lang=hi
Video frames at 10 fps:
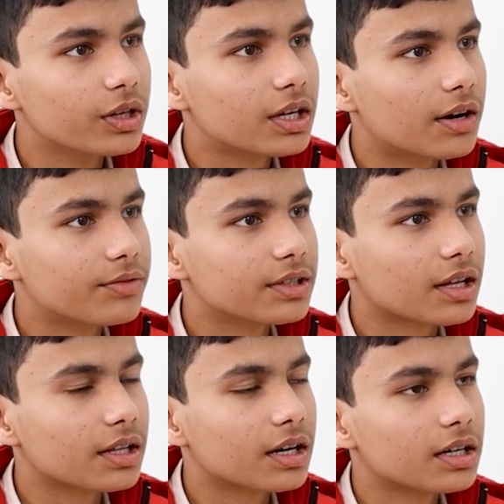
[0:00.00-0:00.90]
हुई काफ़ी
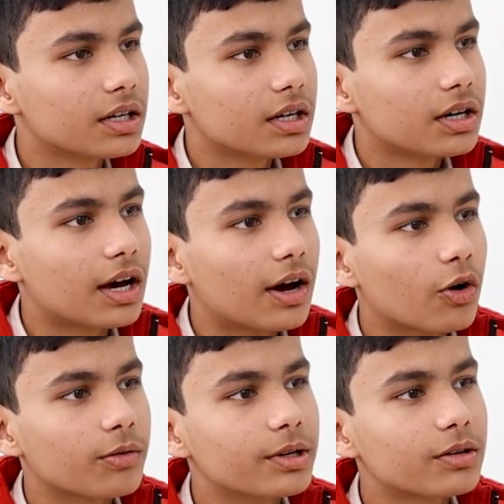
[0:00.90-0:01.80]
ज़्यादा
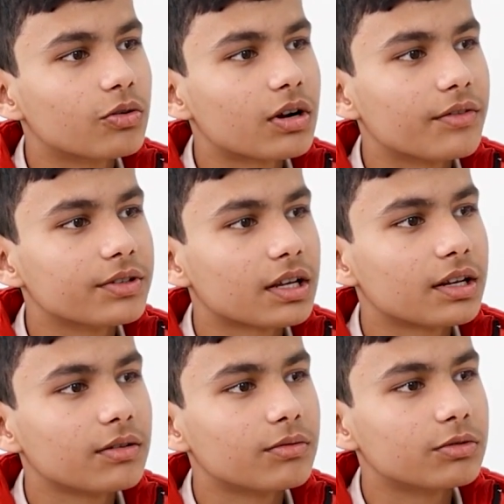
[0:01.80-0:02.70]
और मेरे को काफ़ी
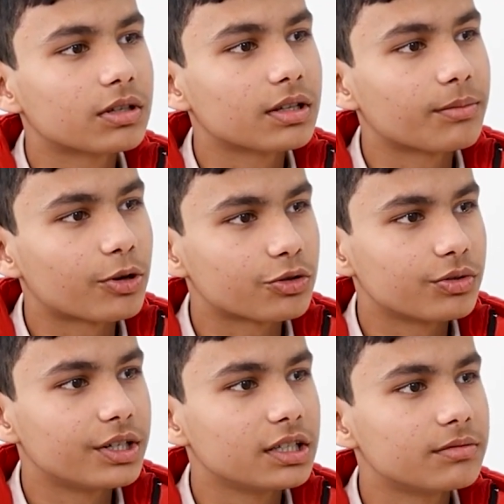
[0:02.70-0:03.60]
सारी उसका
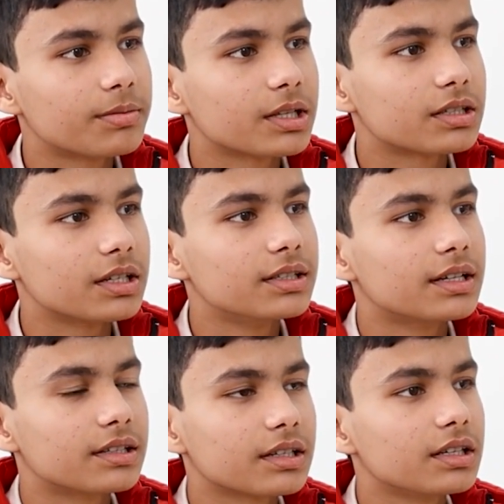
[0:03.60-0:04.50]
अपॉर्चुनिटीज़ भी पता चली
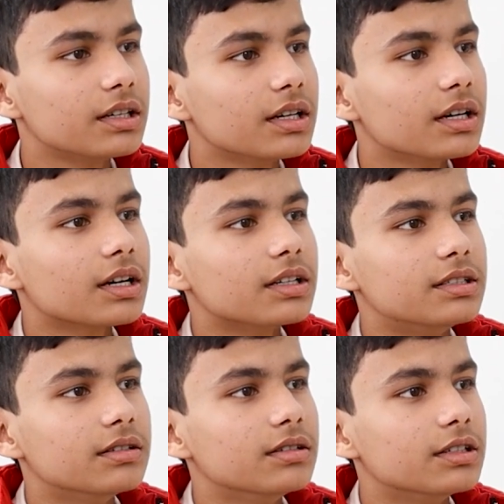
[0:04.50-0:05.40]
जैसे कि
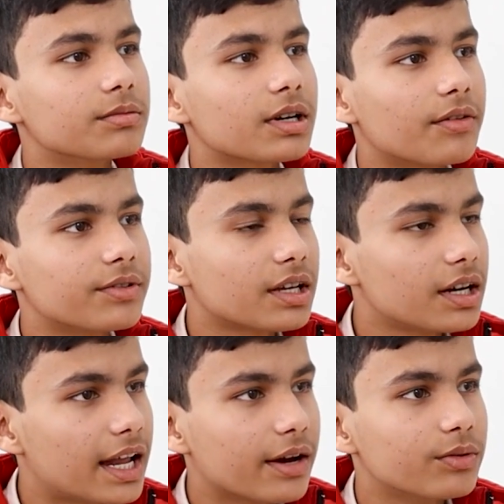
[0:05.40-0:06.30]
इसमें काफ़ी
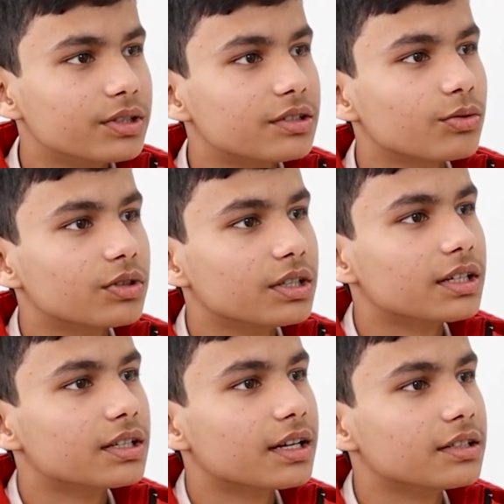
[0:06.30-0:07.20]
सारी लैंग्वेजेस होती
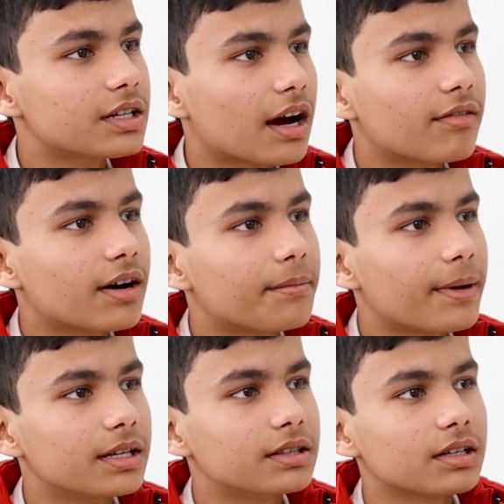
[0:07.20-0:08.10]
हैं लाइक जावा
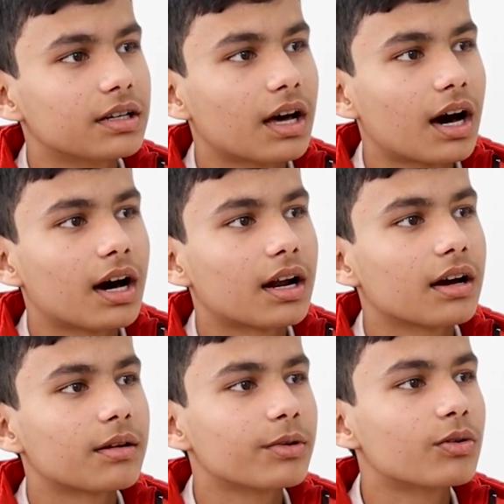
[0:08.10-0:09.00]
पाइथन आर
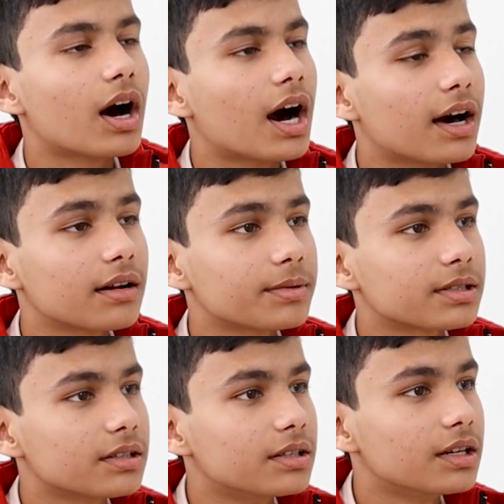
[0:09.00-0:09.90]
अगर मेरे को आर
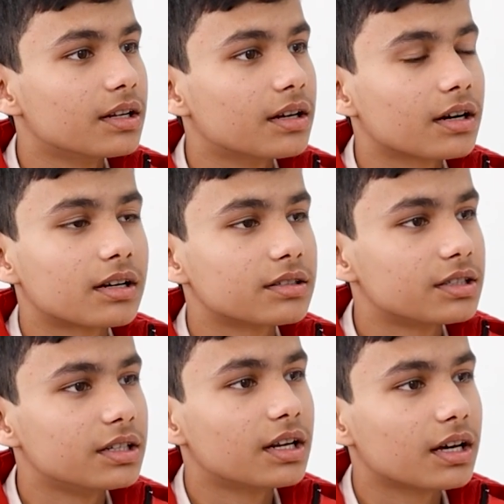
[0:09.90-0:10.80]
पसंद नहीं अगर
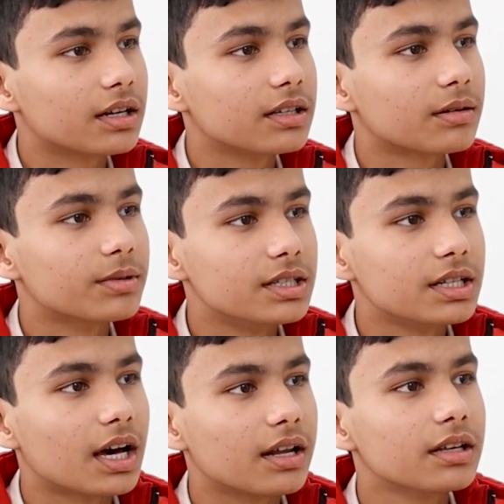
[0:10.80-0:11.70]
अच्छी नहीं लग रही समझ
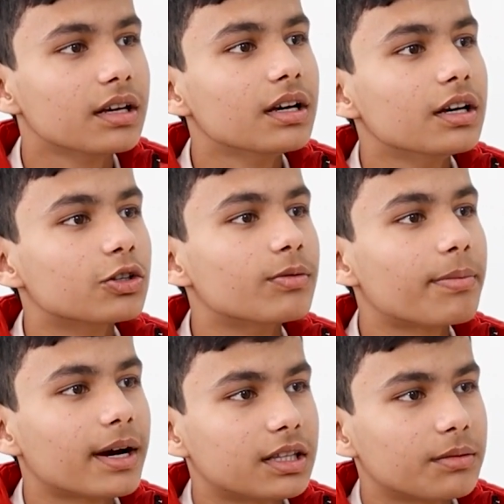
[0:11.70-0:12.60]
नहीं आ रही तो
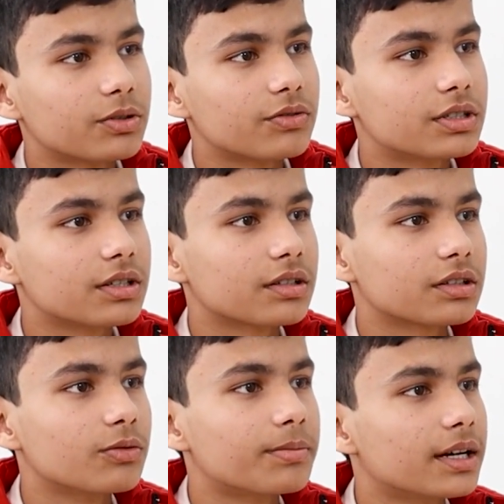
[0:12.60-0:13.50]
मैं पाइथन पे स्विच कर
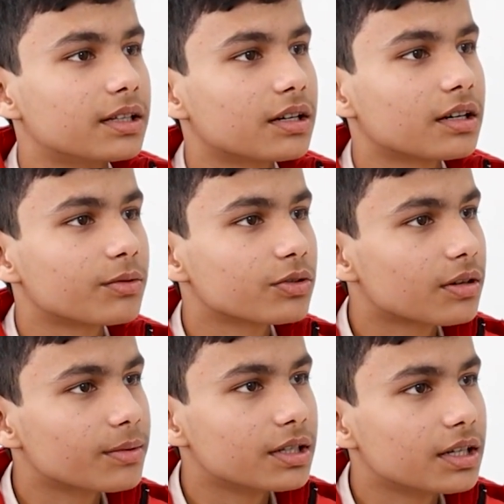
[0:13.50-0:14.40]
सकता हूँ पाइथन अगर मेरे को
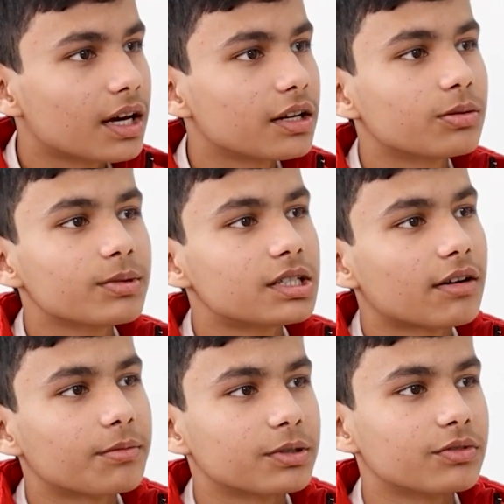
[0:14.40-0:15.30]
समझ नहीं आ रही तो मैं
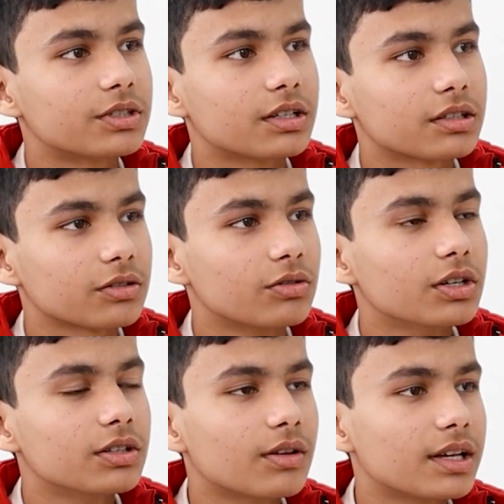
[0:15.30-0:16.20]
जावा पे स्विच कर सकता हूँ
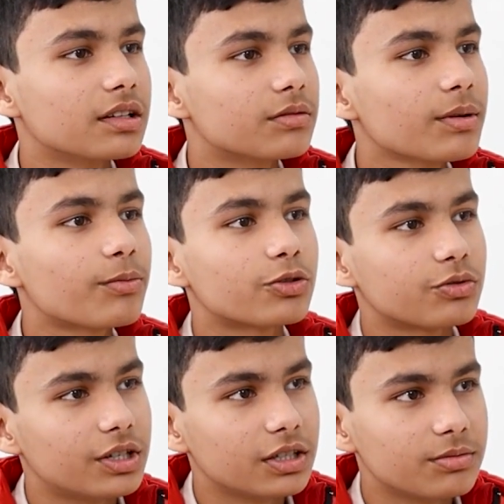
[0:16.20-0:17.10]
तो ऐसी इसमें
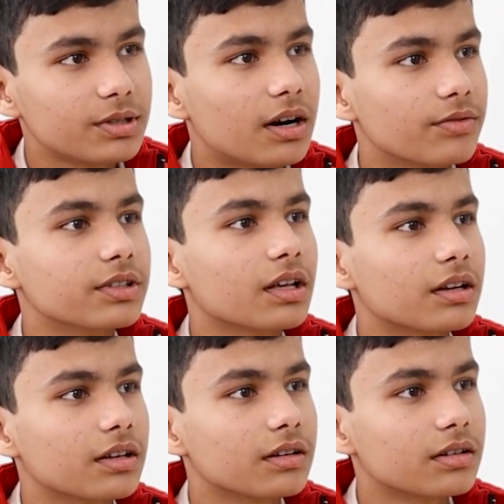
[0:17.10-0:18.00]
अपॉर्चुनिटीज़ भी काफ़ी
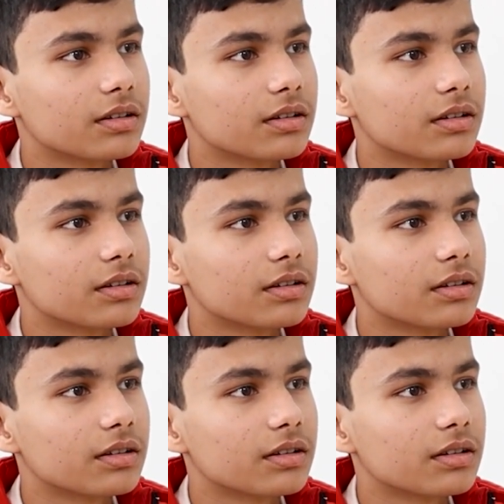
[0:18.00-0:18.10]
सारी है